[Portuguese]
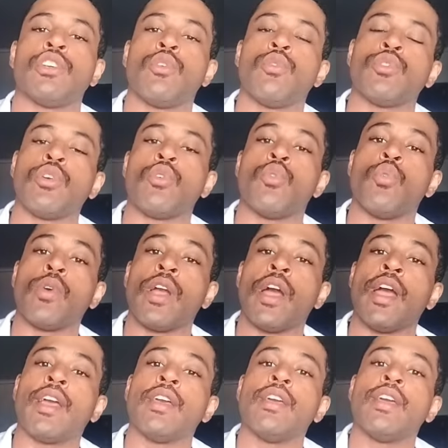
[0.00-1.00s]
em algum
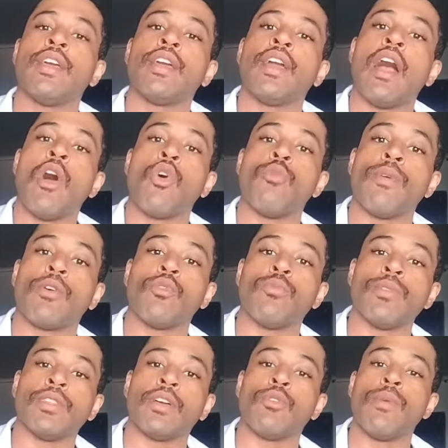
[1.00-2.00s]
lugar, alguma
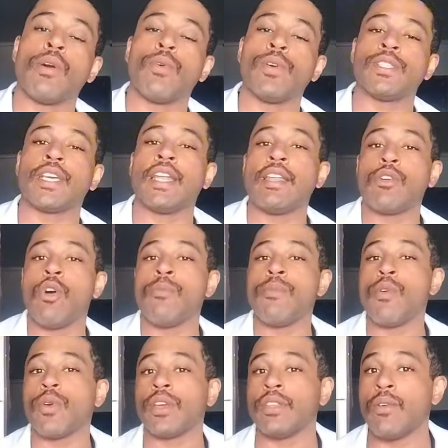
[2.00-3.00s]
comida, alguma coisa que ele
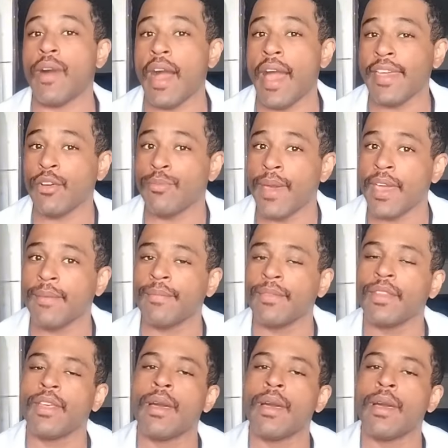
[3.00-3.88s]
comeu que não caiu bem,